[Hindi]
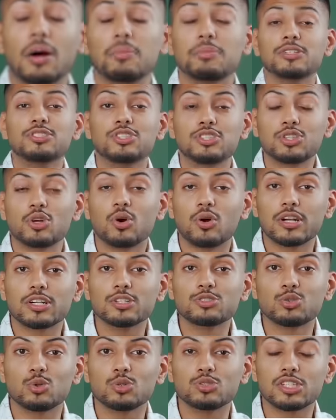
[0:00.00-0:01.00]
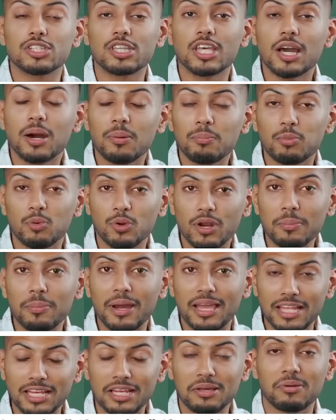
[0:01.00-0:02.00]
हमने जितने ऑर्डर सोचे थे हम पूरे
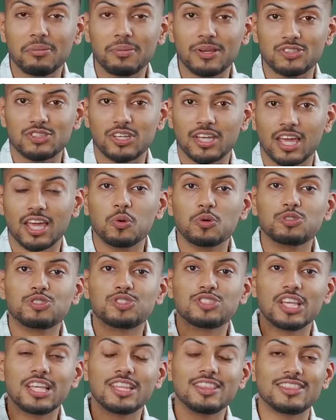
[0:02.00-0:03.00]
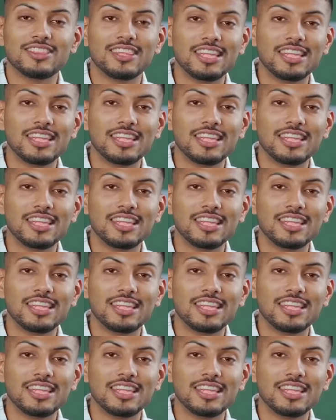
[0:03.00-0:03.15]
महीने में बेचेंगे उससे